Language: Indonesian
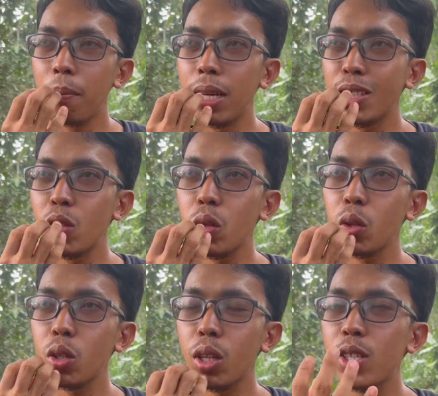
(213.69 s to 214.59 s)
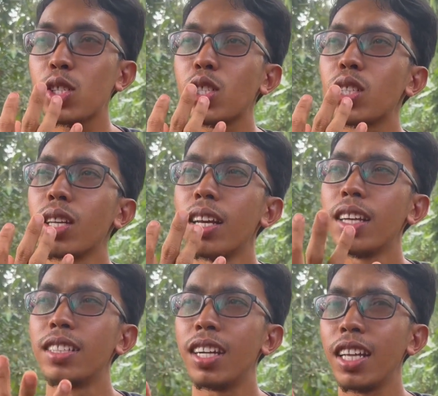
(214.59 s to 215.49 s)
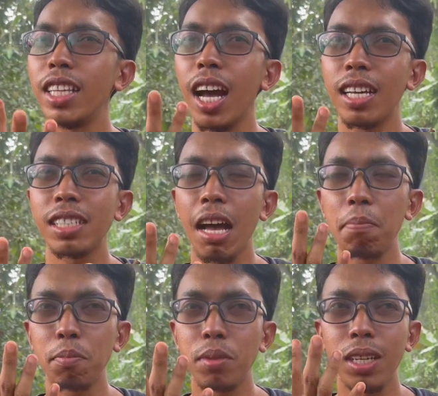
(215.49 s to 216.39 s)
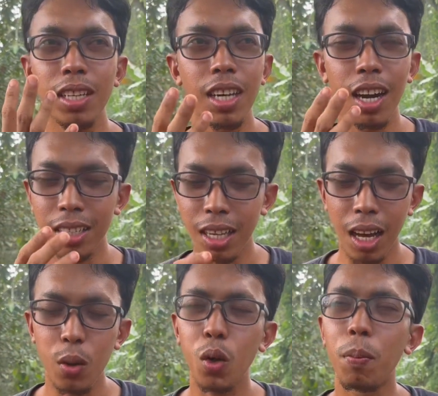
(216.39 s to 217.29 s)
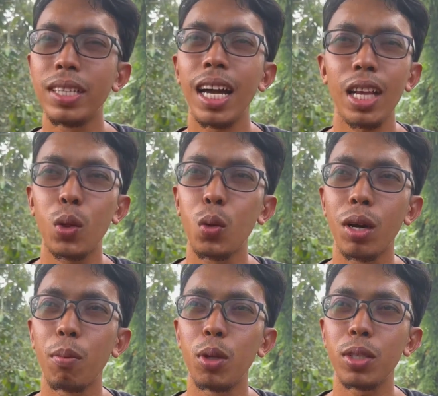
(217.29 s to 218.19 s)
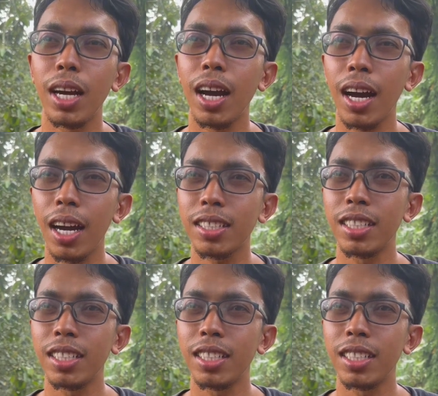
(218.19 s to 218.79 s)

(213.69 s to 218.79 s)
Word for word: Meletus itu tes jadi asam segernya uh menyatu ke mulut guys.